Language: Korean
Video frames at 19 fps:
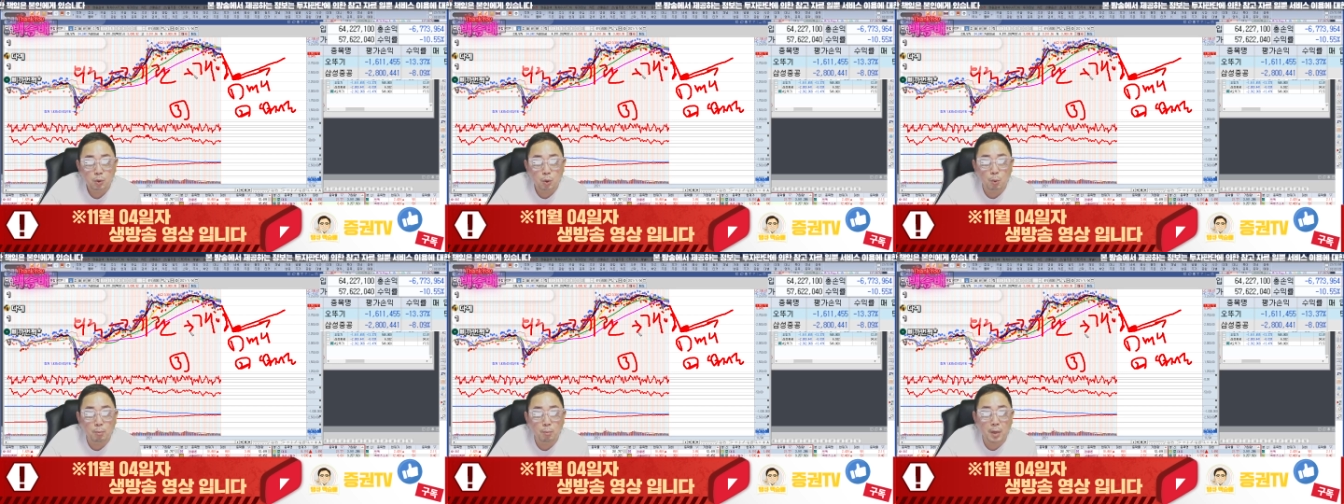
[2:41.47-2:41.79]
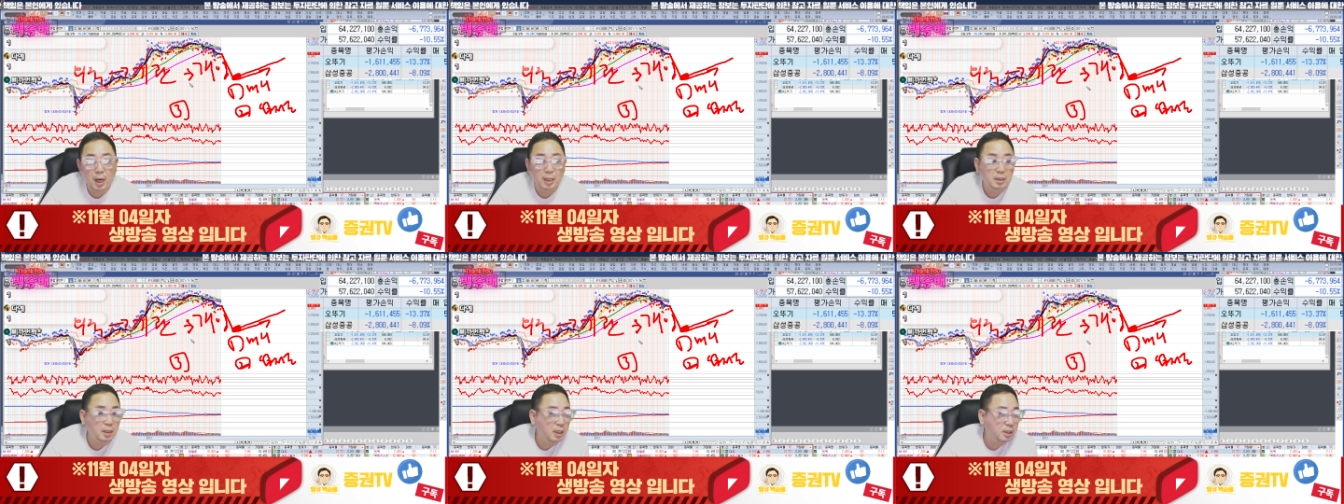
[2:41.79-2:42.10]
돈
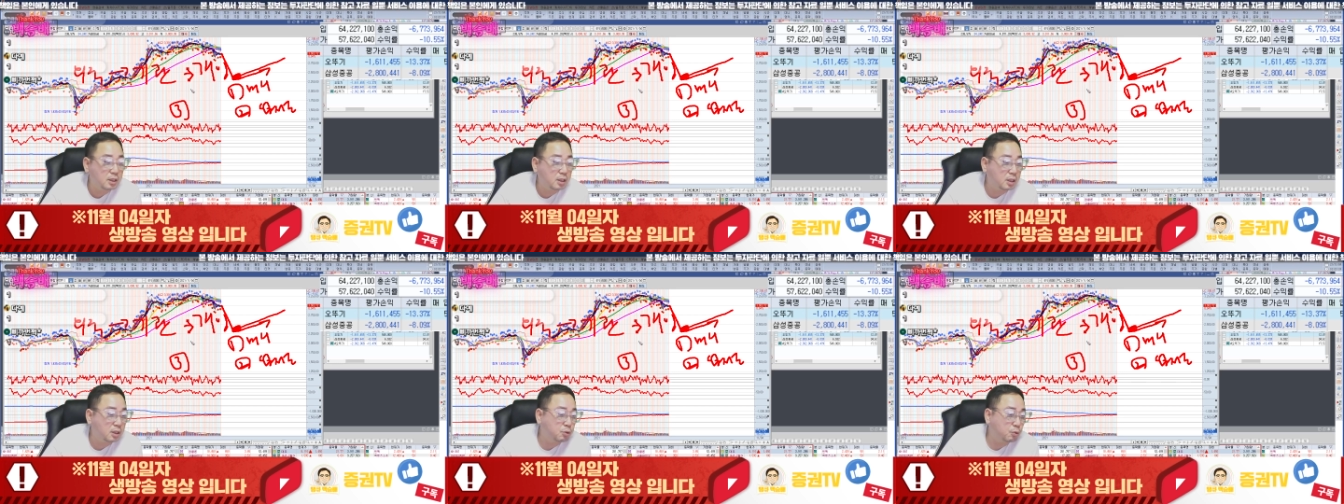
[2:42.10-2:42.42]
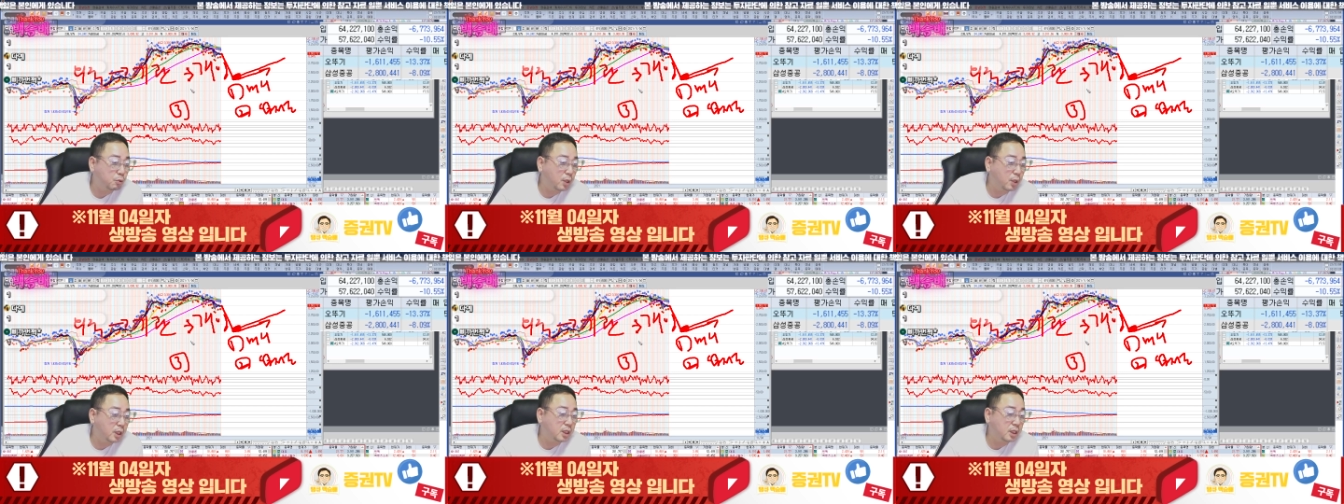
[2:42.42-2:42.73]
많은 애들이
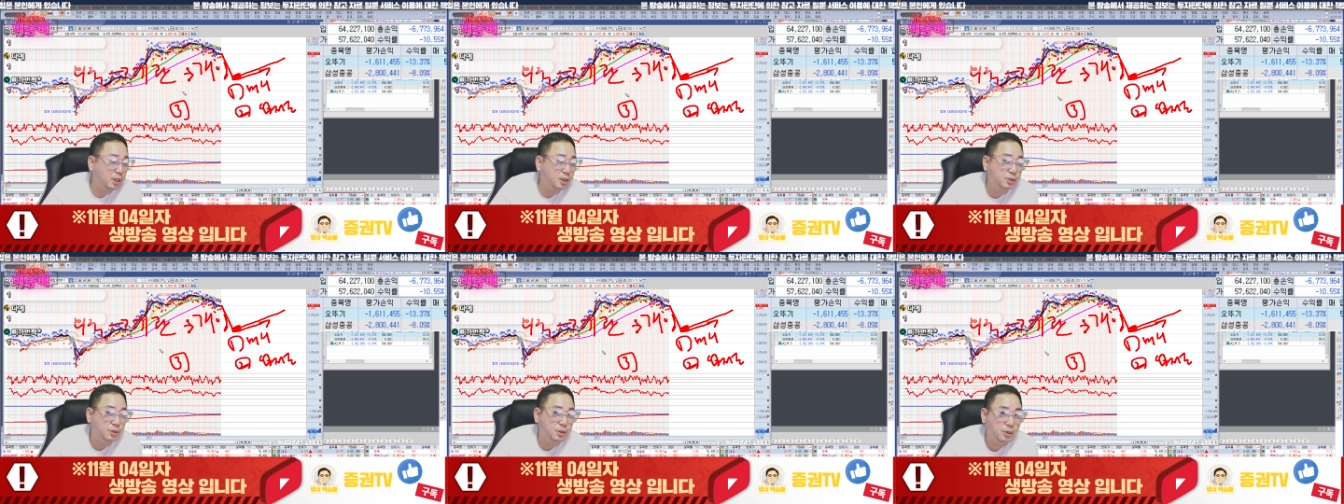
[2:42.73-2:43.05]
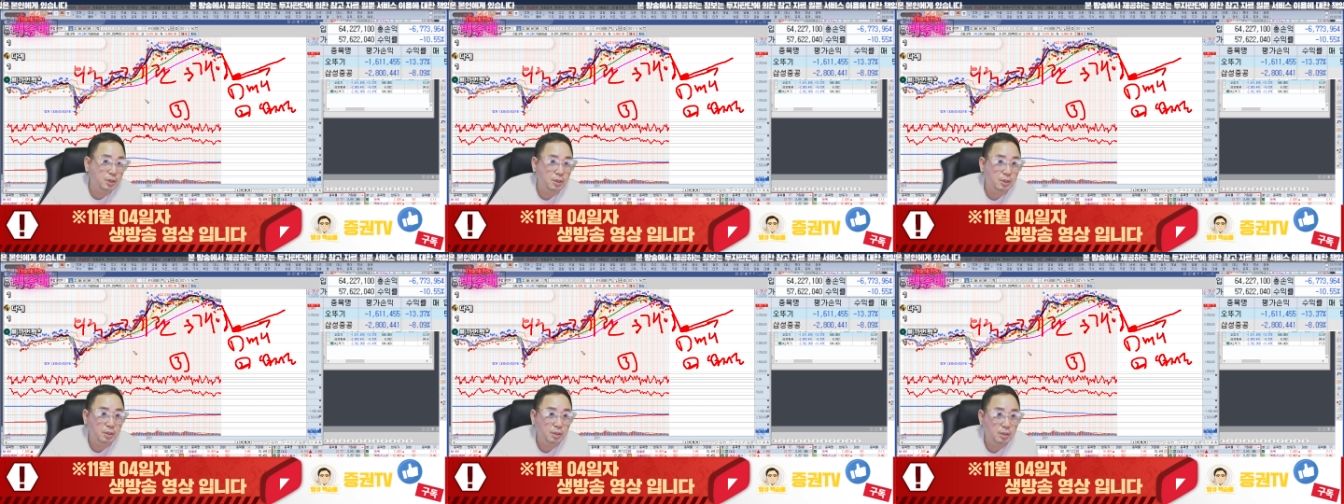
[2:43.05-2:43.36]
들어와야
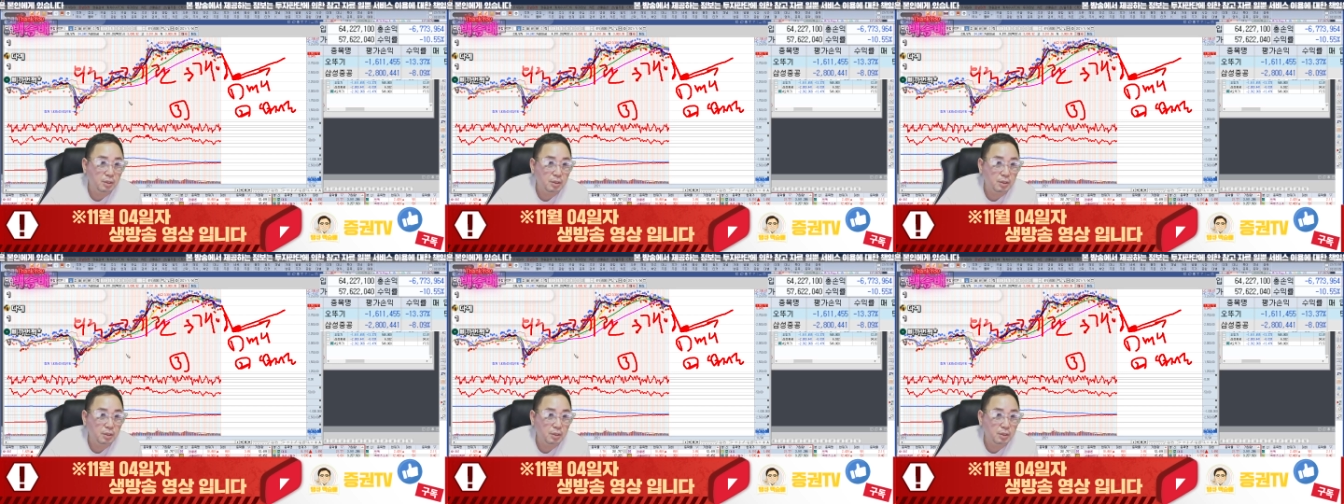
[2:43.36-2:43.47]
되겠죠.